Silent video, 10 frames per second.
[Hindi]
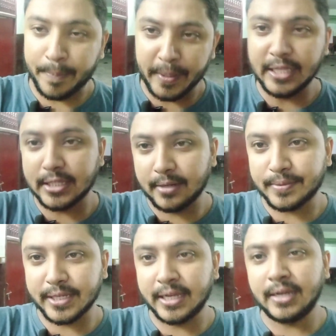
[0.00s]
अपनी
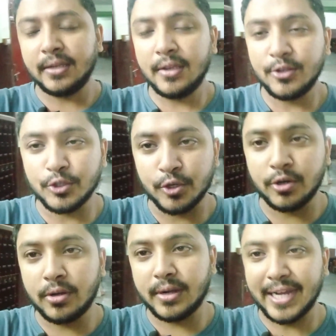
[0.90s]
तरफ से जो
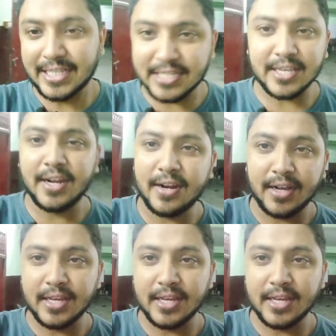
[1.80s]
नेसेसरी